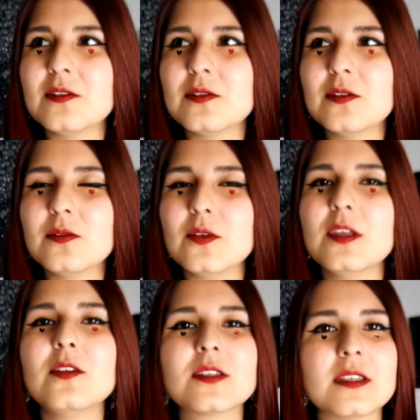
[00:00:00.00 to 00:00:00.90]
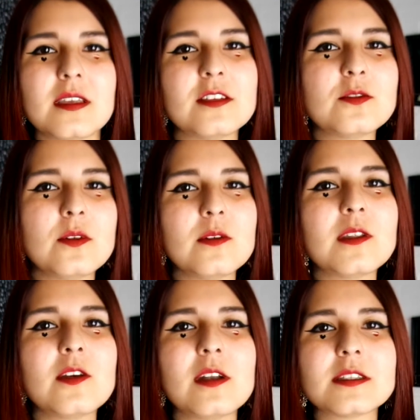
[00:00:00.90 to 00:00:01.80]
YouTube y yo sé que subí
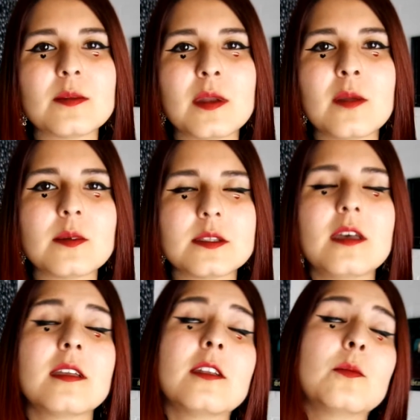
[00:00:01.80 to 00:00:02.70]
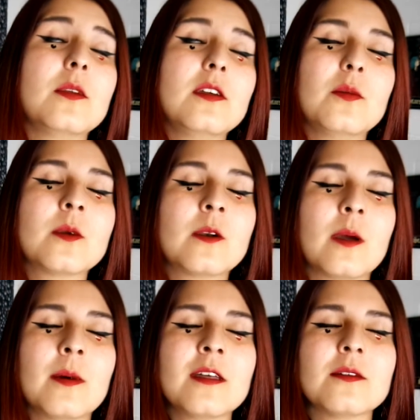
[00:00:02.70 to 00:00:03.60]
video la semana pasada, que era un video
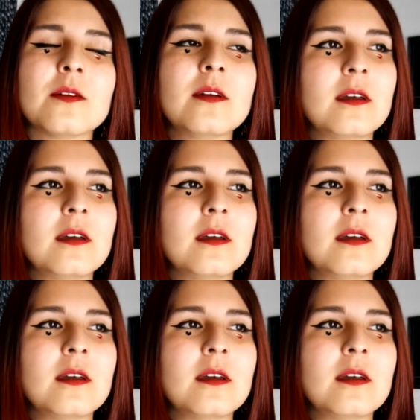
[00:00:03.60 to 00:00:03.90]
programado